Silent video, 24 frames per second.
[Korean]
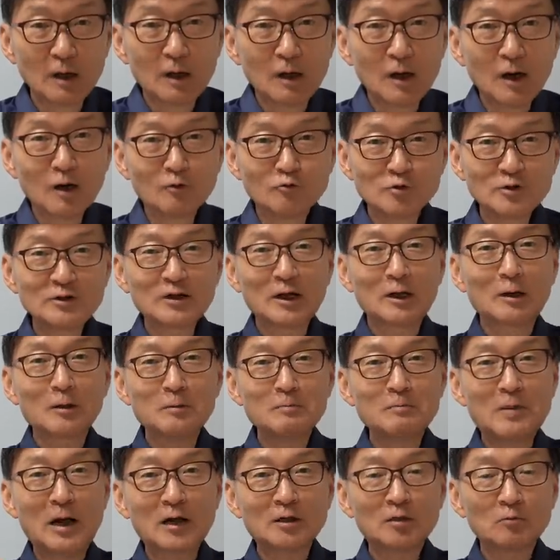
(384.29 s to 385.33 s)
아, 우리나라는
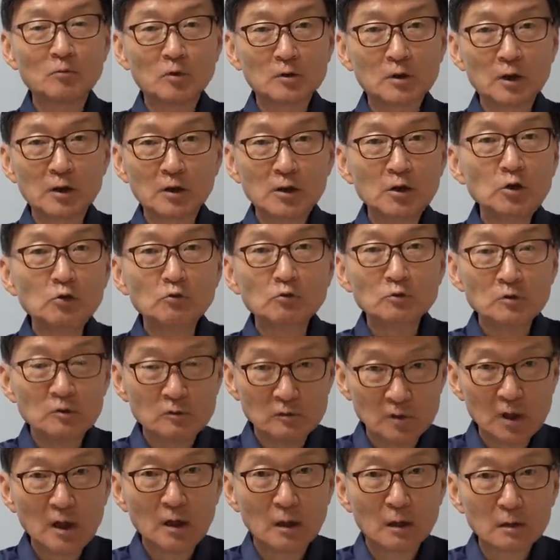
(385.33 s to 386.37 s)
말도 못해. 이유도
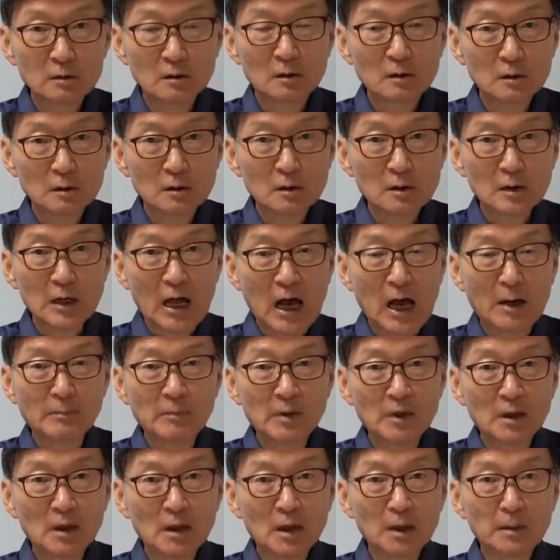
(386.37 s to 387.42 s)
그냥
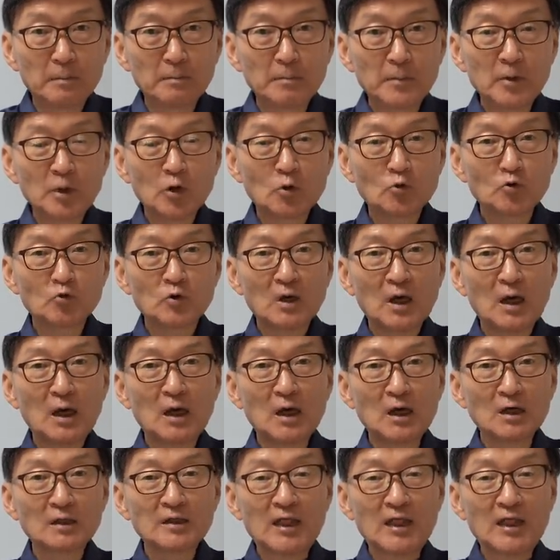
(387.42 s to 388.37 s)
감히 미국의